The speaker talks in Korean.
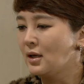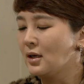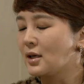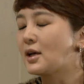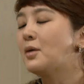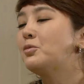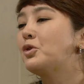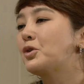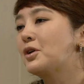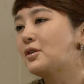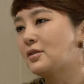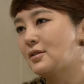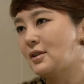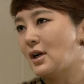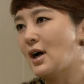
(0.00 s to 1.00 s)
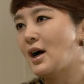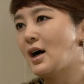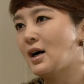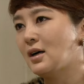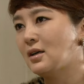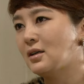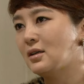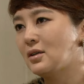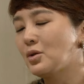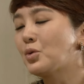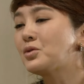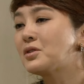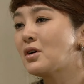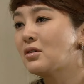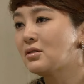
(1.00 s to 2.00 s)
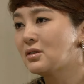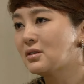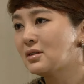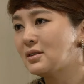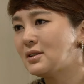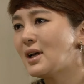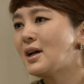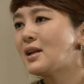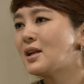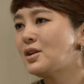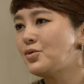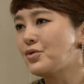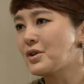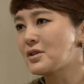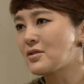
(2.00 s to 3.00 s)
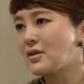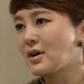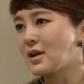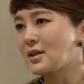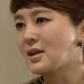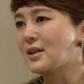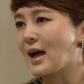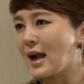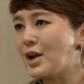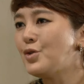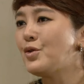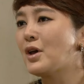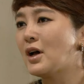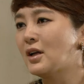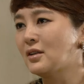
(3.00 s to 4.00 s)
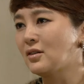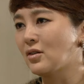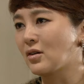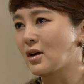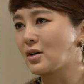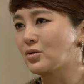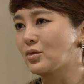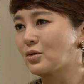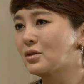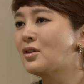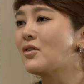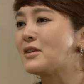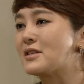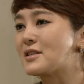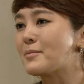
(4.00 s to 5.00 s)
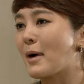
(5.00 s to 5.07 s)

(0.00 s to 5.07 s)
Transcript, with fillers: 이 감독이 그러더라. 용서는 차란을 이 위해서가 아니라 날 위해 하는 거라고. 그거 잊지